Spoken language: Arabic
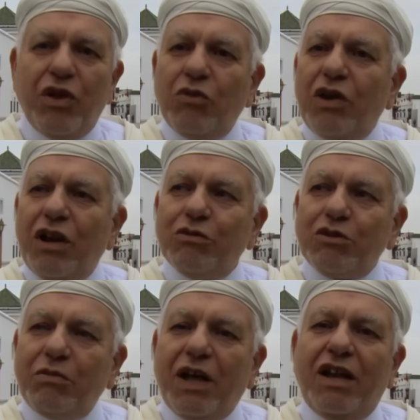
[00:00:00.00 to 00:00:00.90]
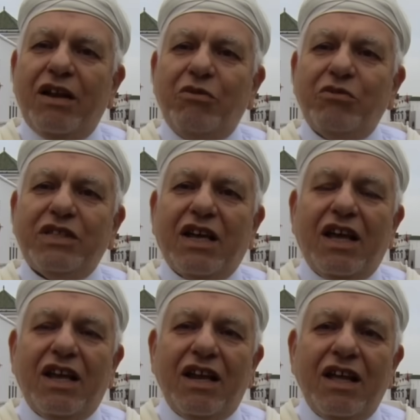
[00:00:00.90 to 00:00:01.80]
والله سبحانه
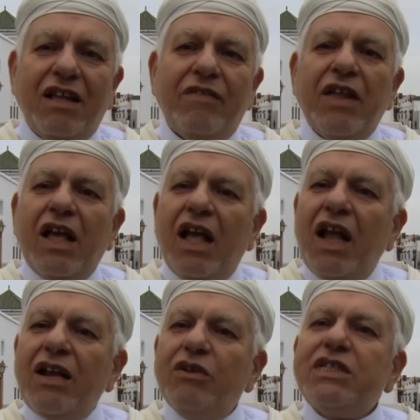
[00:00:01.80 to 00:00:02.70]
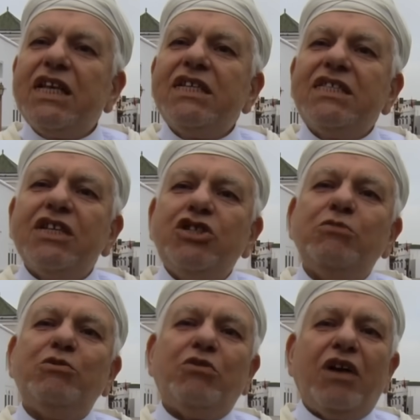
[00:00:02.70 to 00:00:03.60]
وتعالى
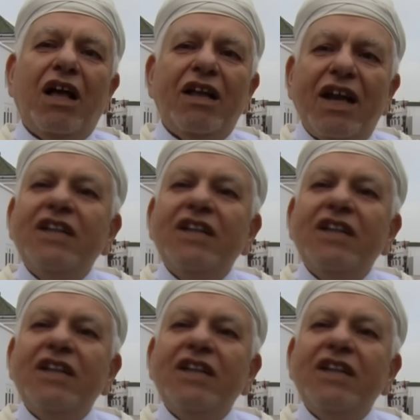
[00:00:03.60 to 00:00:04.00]
سيستجيب دعاءنا